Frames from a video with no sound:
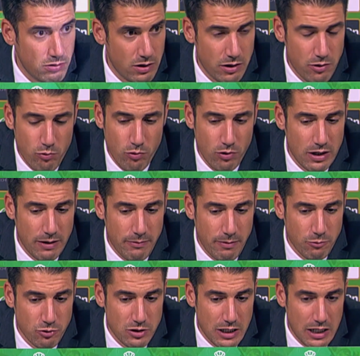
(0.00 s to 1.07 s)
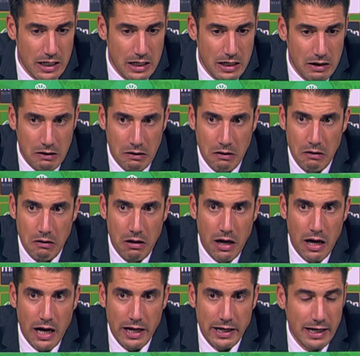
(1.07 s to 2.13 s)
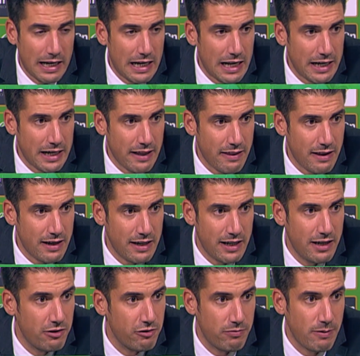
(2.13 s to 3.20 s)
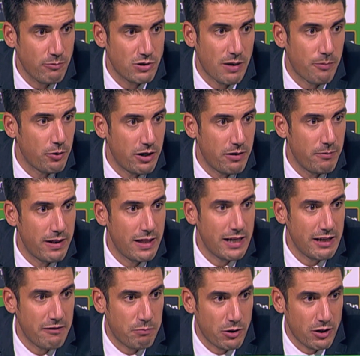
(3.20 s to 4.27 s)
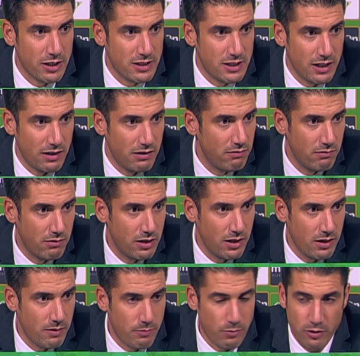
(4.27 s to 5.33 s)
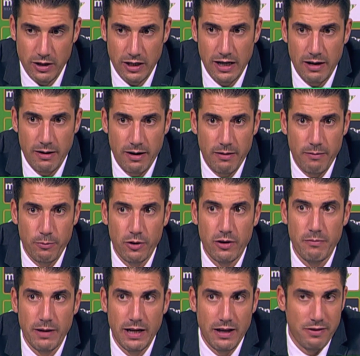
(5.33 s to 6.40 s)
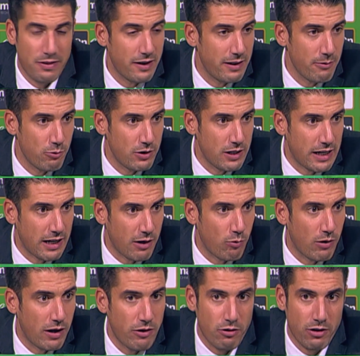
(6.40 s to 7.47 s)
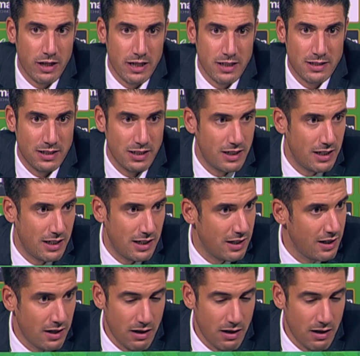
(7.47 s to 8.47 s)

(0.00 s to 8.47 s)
eh, nunca vamos a, a regalar nada ni nos vamos a poner medallas porque sí. Eh, podría ponerme a hacer debutar a jugadores y